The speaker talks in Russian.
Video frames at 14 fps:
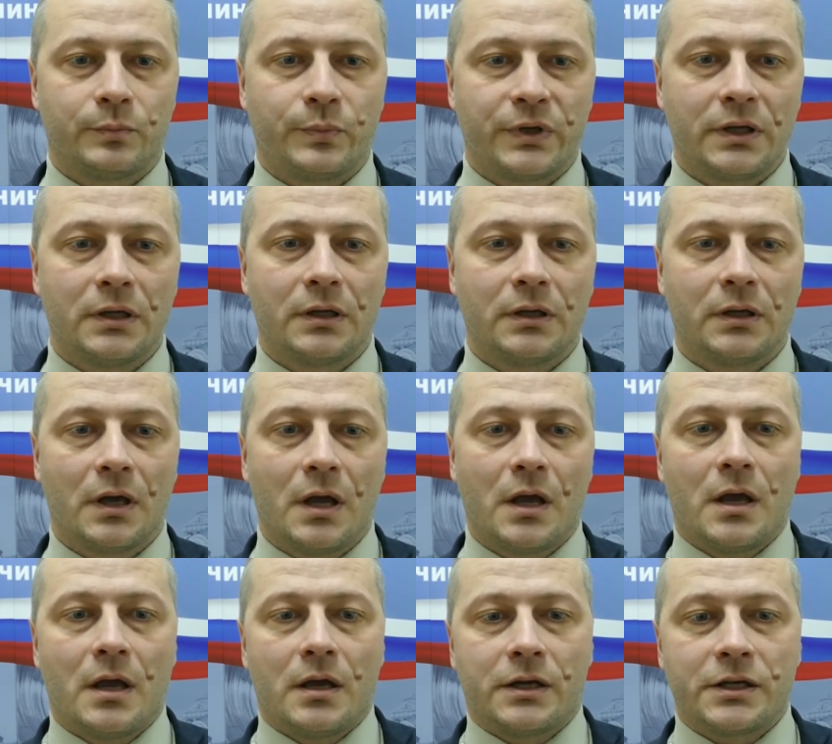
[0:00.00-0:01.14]
при
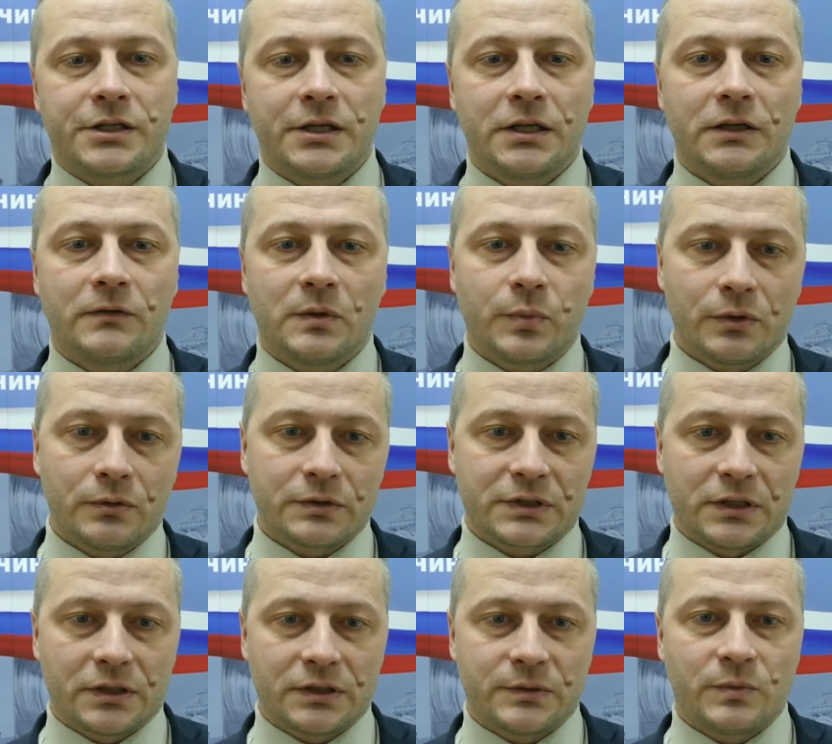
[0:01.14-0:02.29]
решении
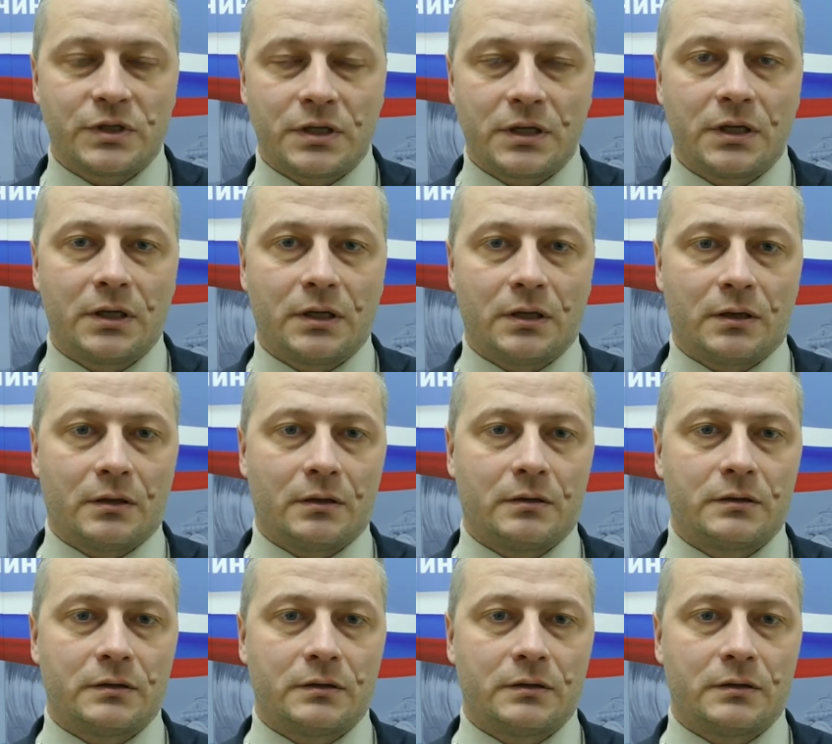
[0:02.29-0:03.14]
вопроса о размещении